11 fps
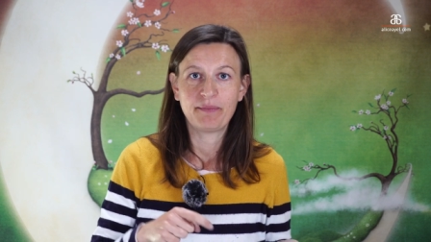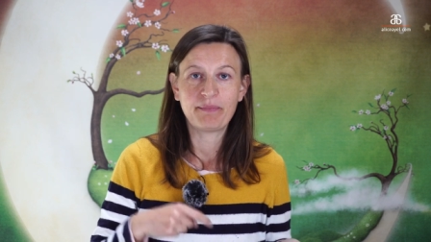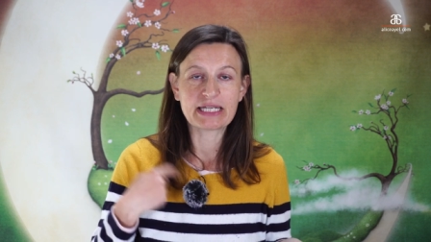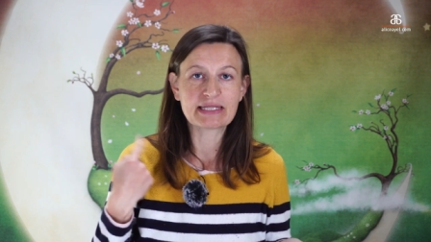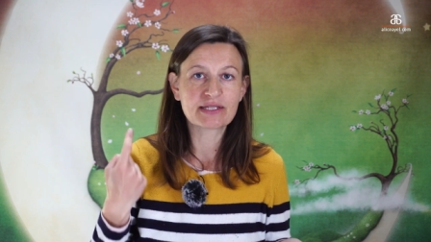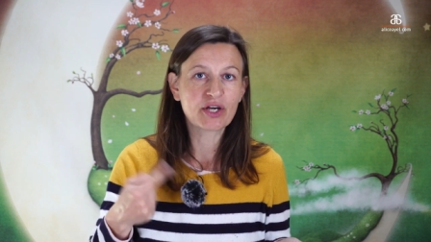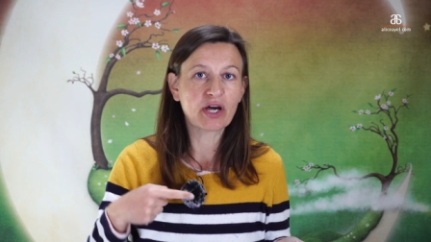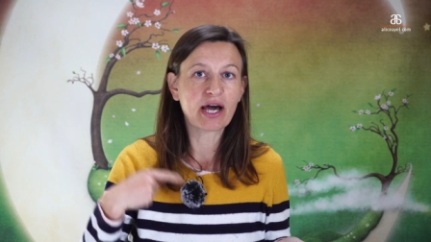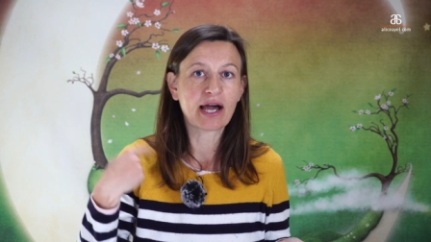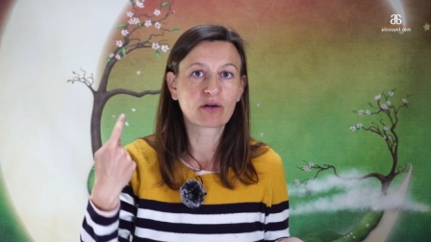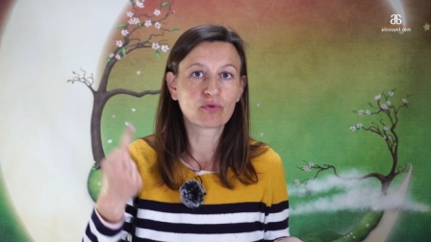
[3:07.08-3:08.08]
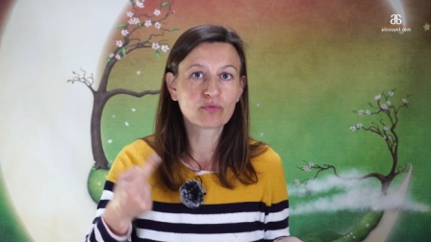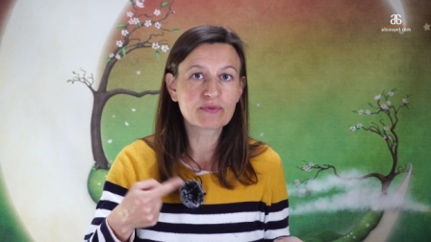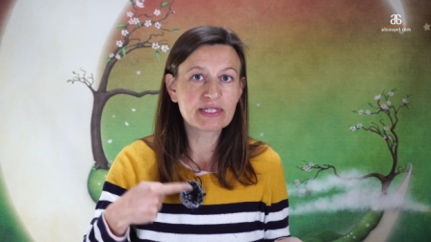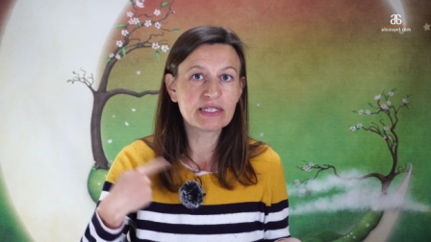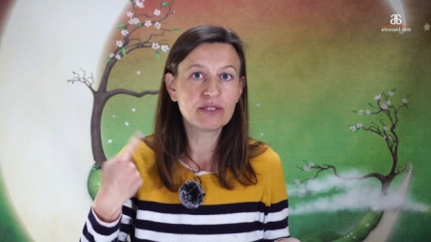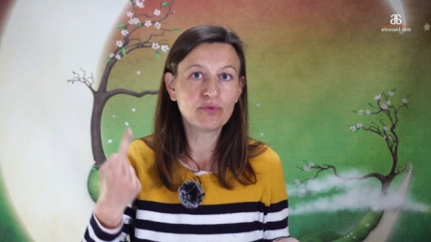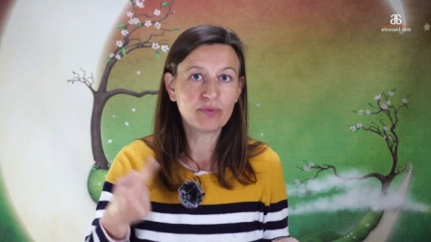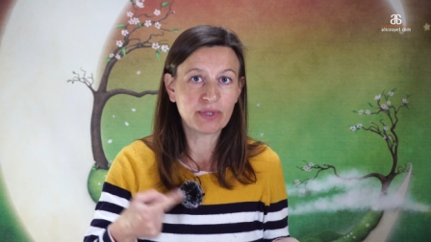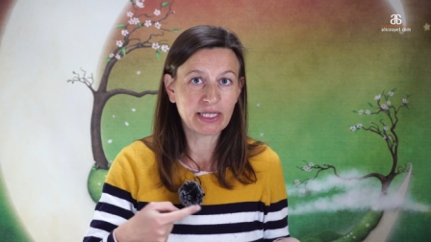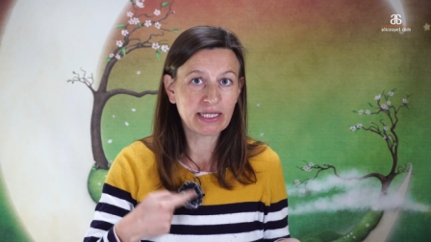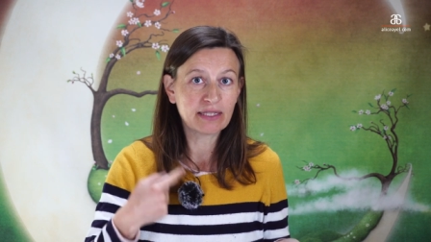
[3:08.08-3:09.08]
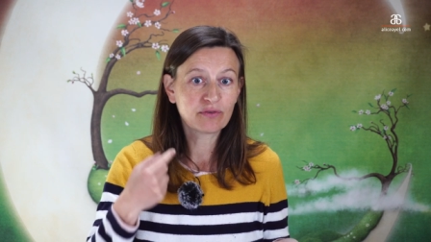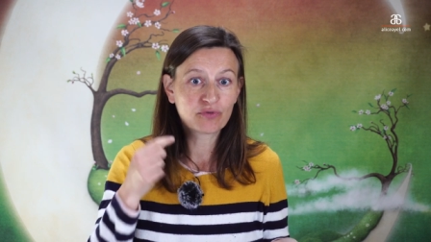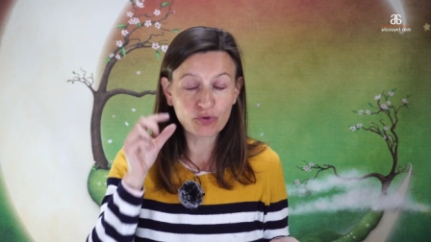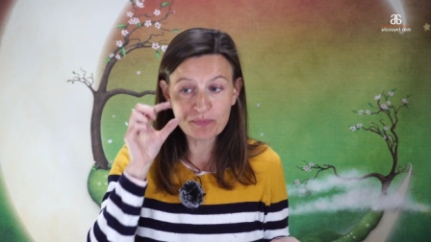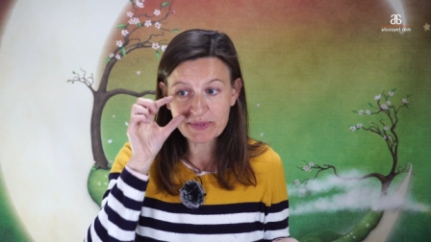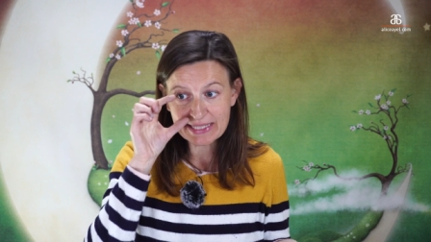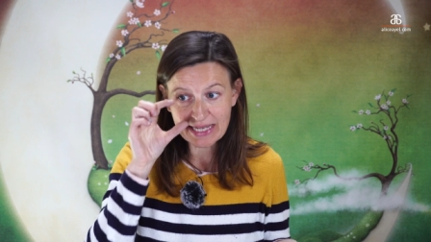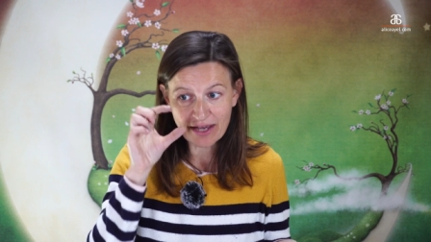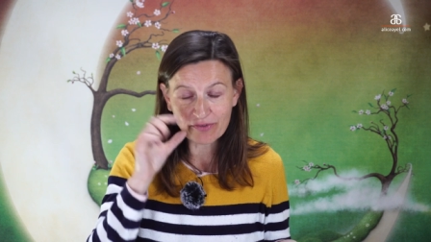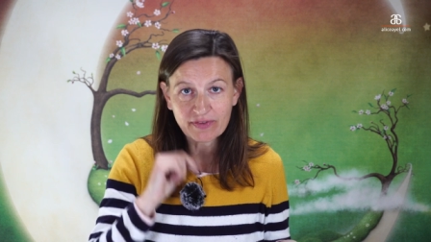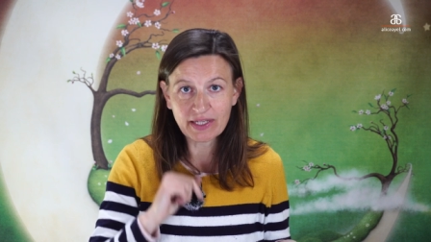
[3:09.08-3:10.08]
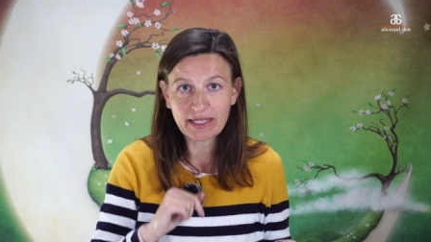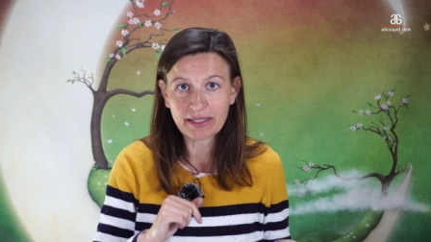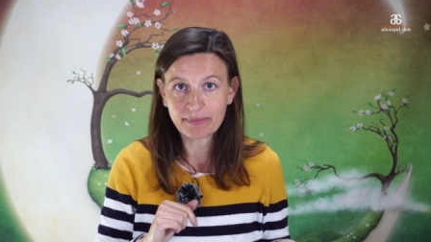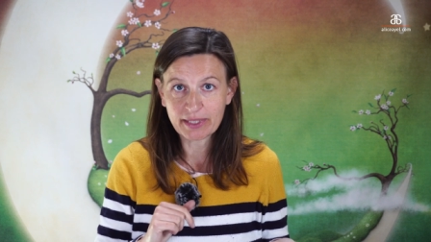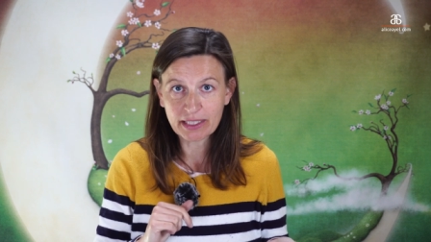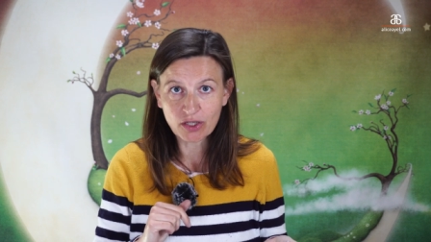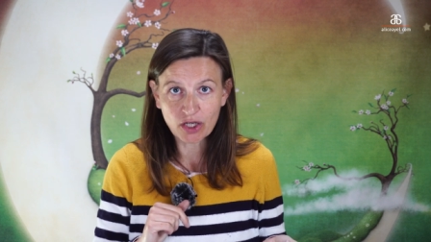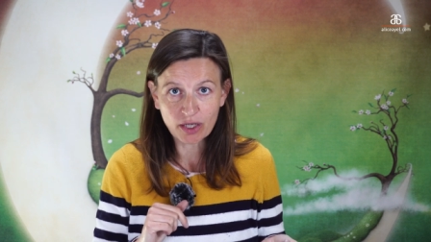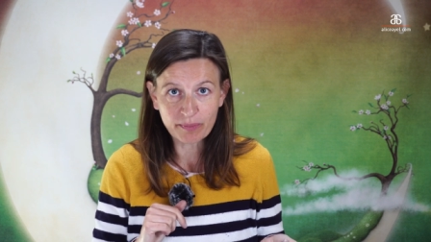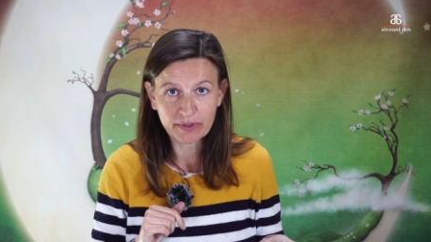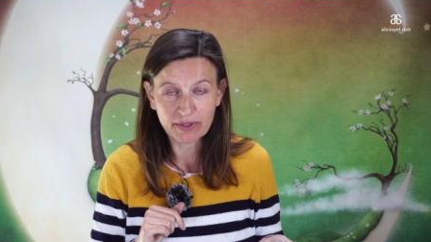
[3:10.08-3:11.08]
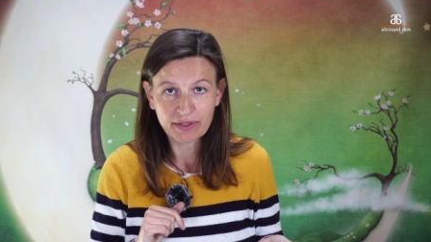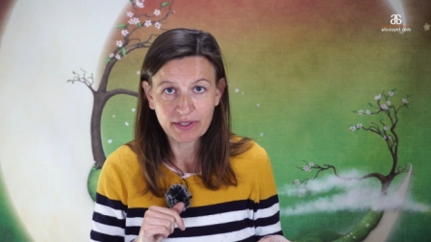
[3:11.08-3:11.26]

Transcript: Pasteur a continué d'observer les microbes